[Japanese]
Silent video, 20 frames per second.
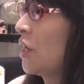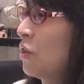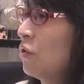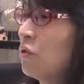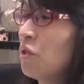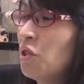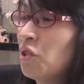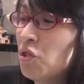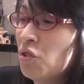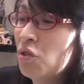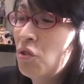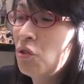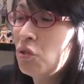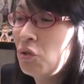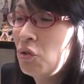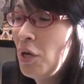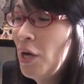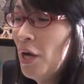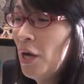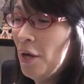表示する
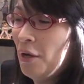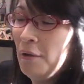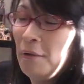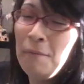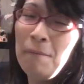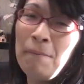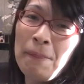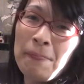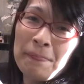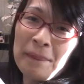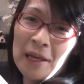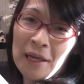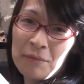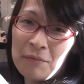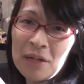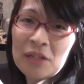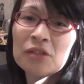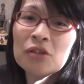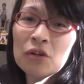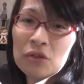ことがで
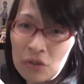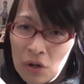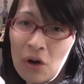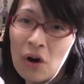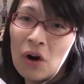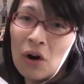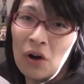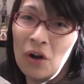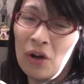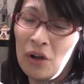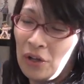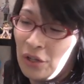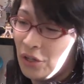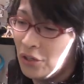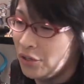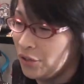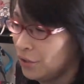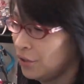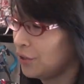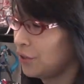きますよと
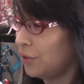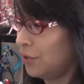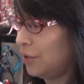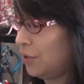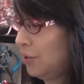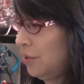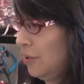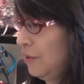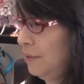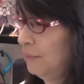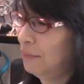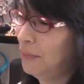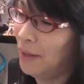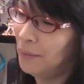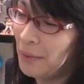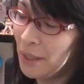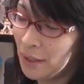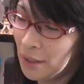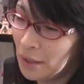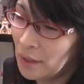いう
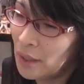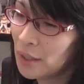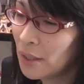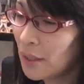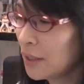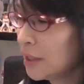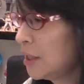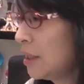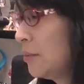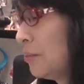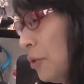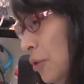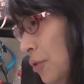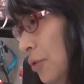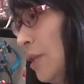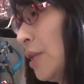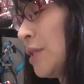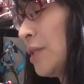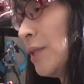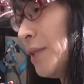まあ、全く新しいも
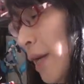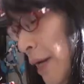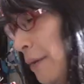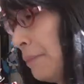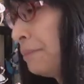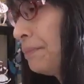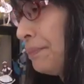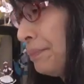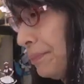のですね